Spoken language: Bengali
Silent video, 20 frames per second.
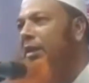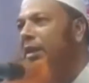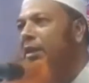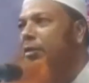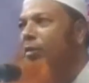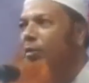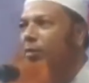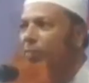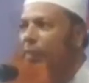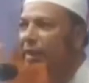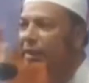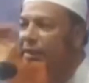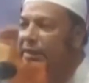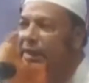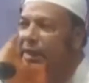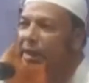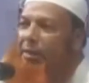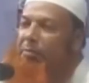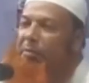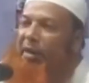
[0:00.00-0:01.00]
এই জন্য
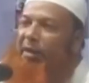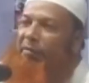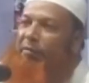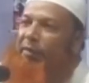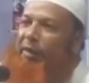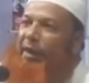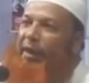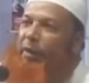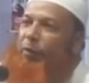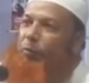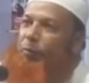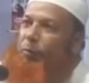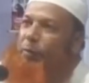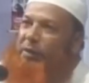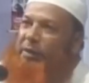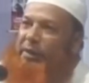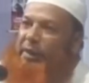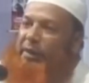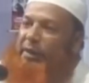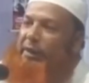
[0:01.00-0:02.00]
আজকের মাহফিলের
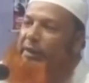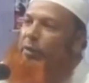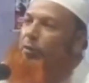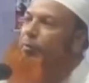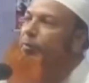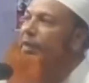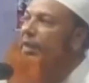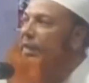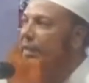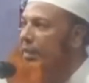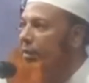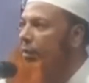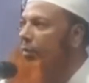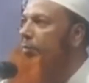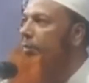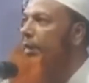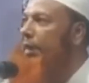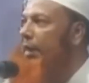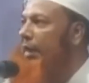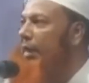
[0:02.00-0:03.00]
উপস্থিতিও বেশি
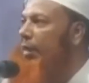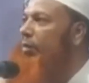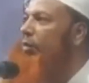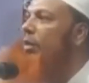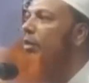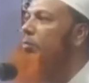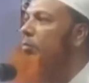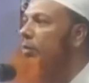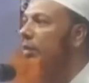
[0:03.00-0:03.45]
হবে এখনই